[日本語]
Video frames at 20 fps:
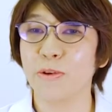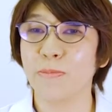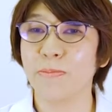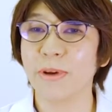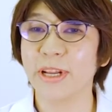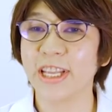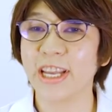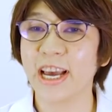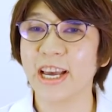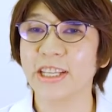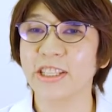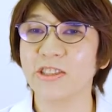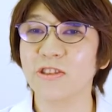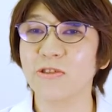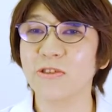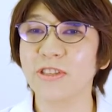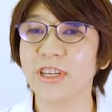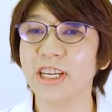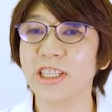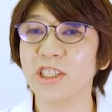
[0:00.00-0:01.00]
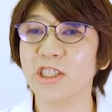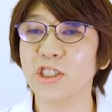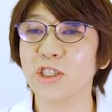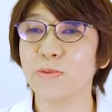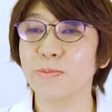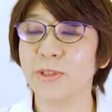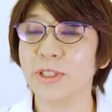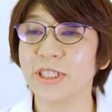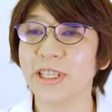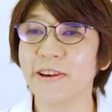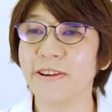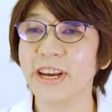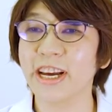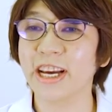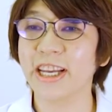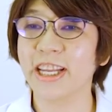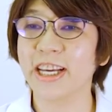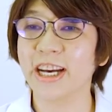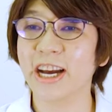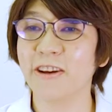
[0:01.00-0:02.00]
また、食が進む爽や
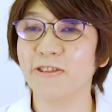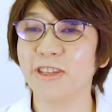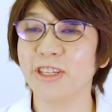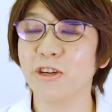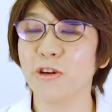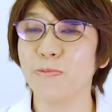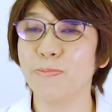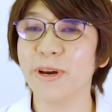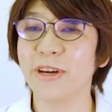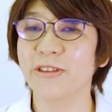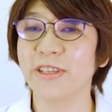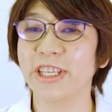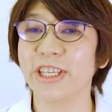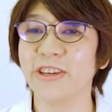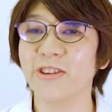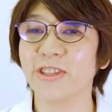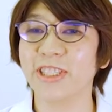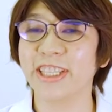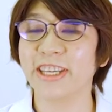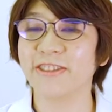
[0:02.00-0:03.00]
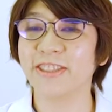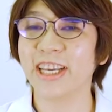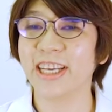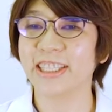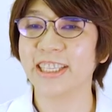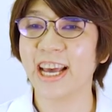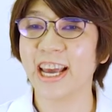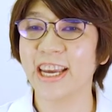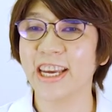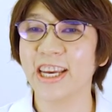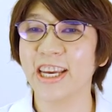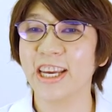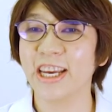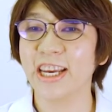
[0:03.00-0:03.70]
かな香りをうまく利用してください。